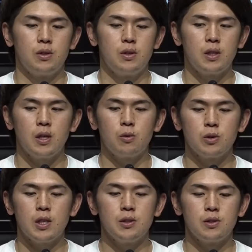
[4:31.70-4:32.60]
絶対こう
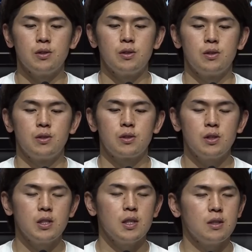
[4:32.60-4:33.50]
チャンス少
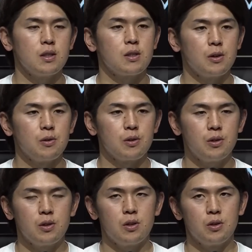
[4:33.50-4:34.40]
ないチャンスですけど来
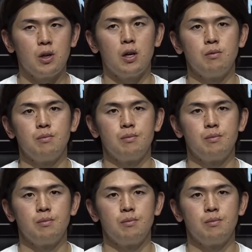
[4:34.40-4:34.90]
るっていうのは